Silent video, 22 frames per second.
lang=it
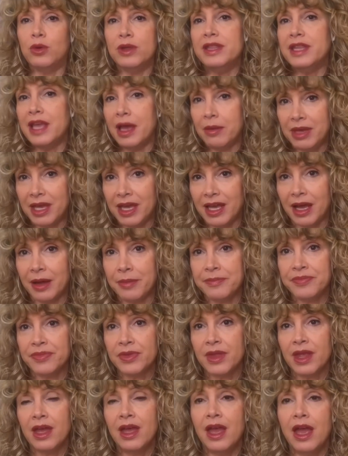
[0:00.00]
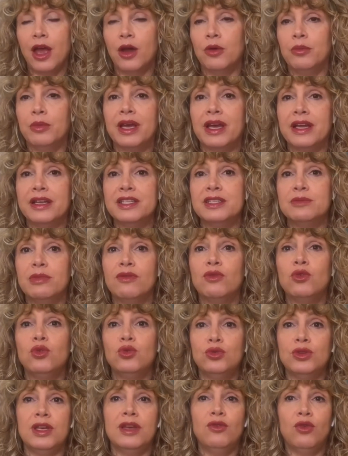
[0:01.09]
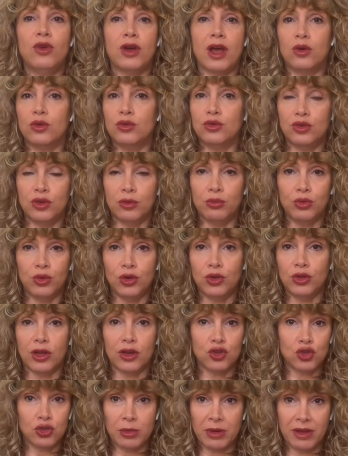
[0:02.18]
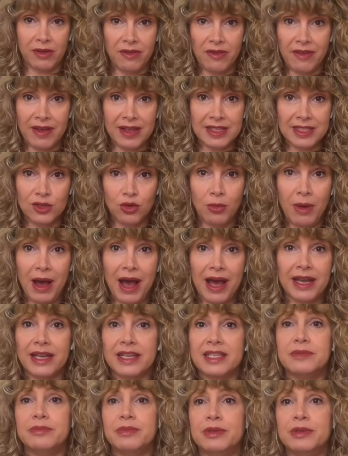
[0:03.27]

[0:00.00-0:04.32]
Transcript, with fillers: quindi amica. È un meccanismo evolutivo che ha contribuito alla sopravvivenza umana,